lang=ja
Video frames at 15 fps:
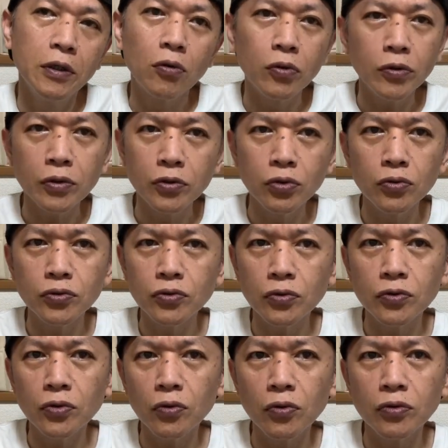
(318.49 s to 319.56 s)
これは表
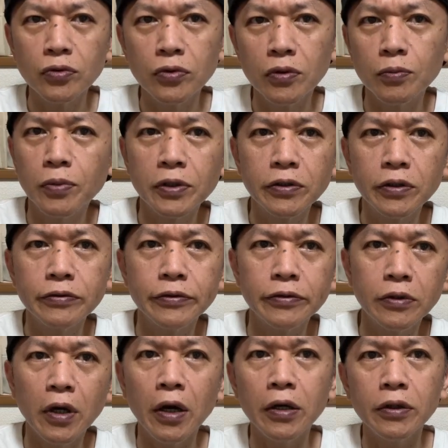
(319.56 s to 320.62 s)
層に覆ってるパターンじゃ
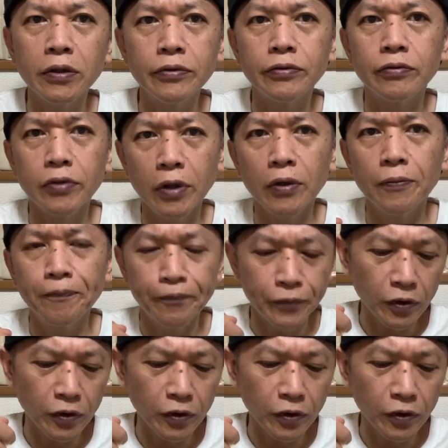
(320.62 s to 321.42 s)
ないですね。